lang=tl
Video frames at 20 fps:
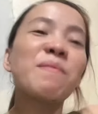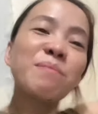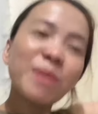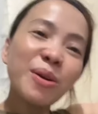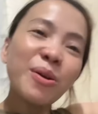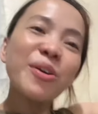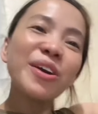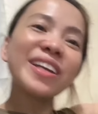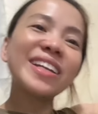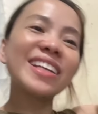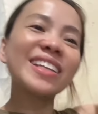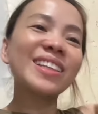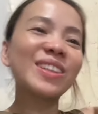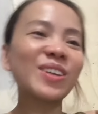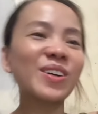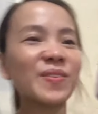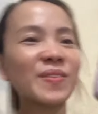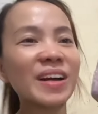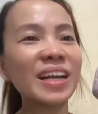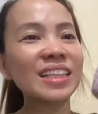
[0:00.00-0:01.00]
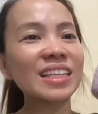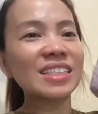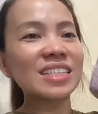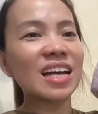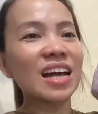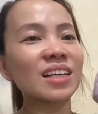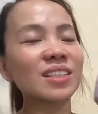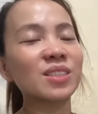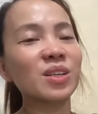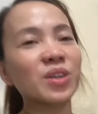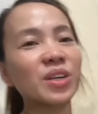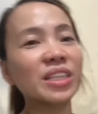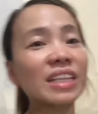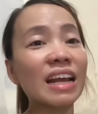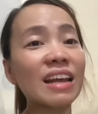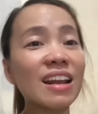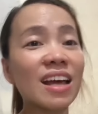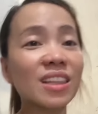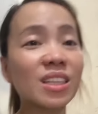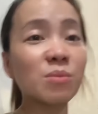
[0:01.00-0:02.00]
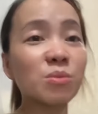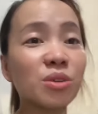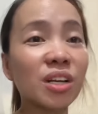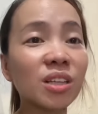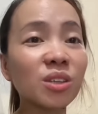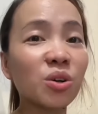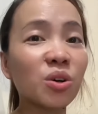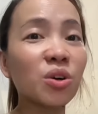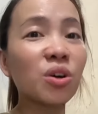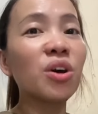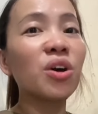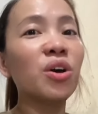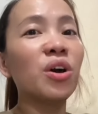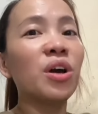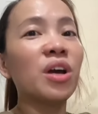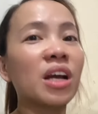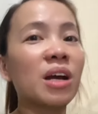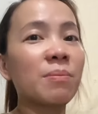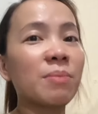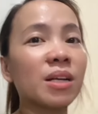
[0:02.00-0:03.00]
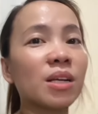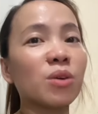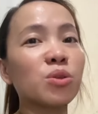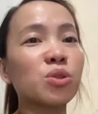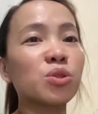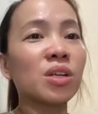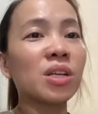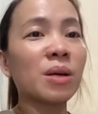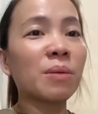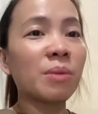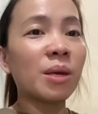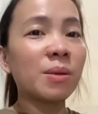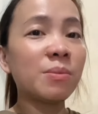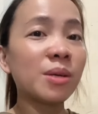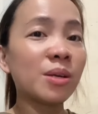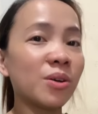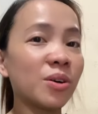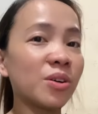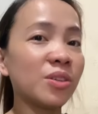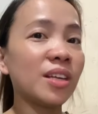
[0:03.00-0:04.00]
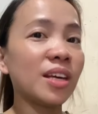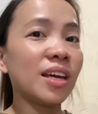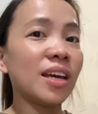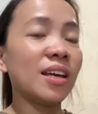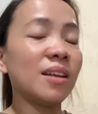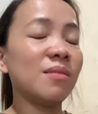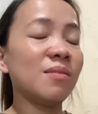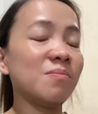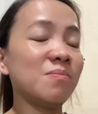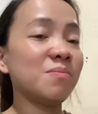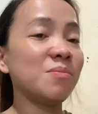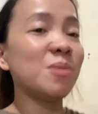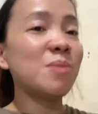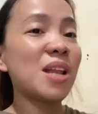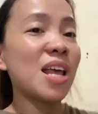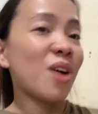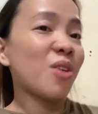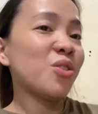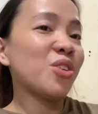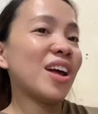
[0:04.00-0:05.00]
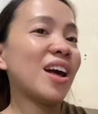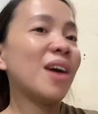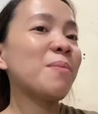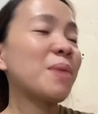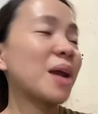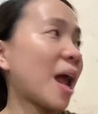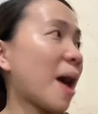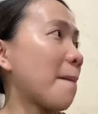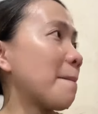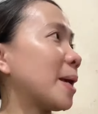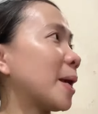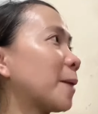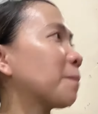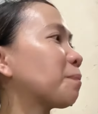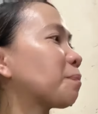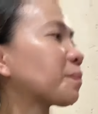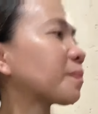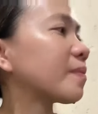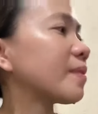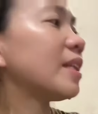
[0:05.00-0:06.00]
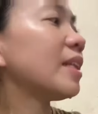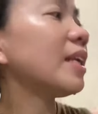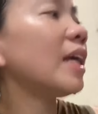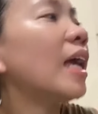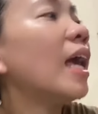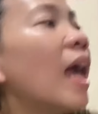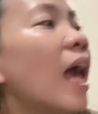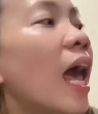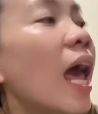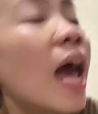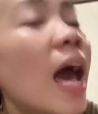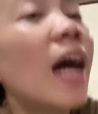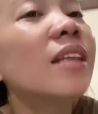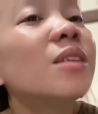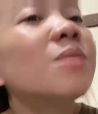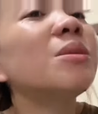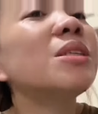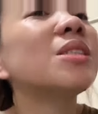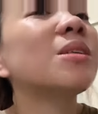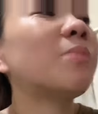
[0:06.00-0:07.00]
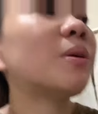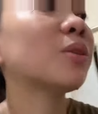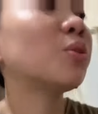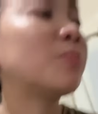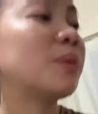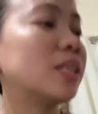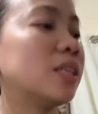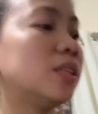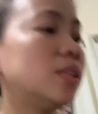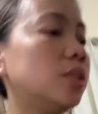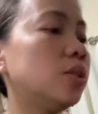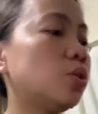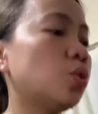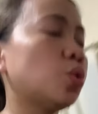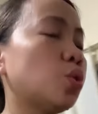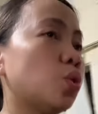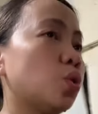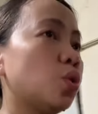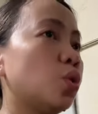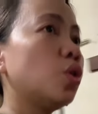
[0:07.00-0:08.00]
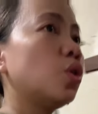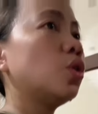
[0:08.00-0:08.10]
Pero okay na rin to, maganda siya. So, i-try natin muna to. Kapag nagustuhan ng baby ko, then bibili ako ng marami. And then, may isa pang dumating dito.